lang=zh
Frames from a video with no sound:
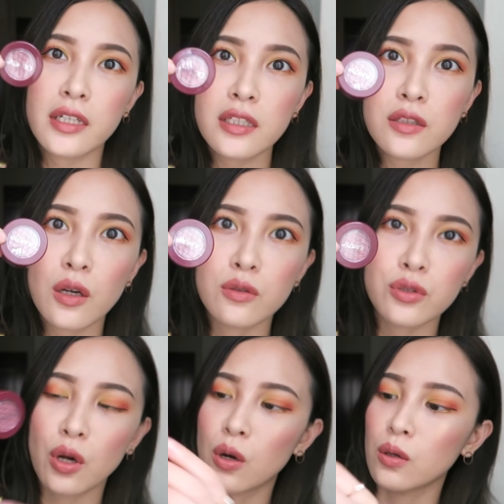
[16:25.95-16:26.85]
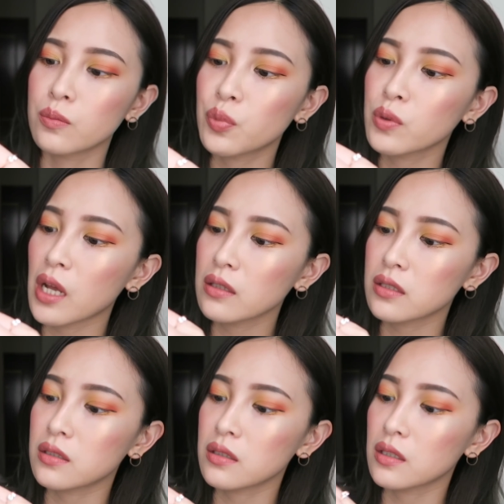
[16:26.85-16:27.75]
也是这种酒红葡萄
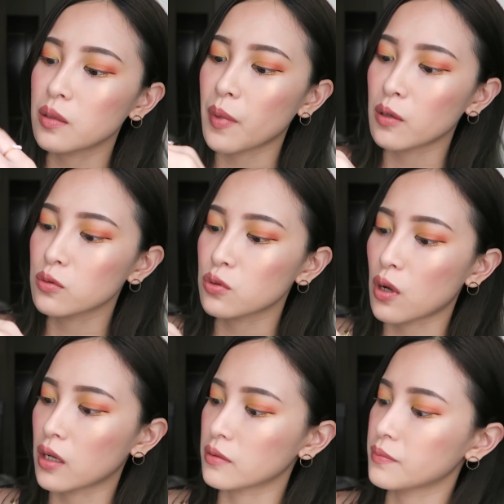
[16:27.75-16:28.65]
紫色的包装。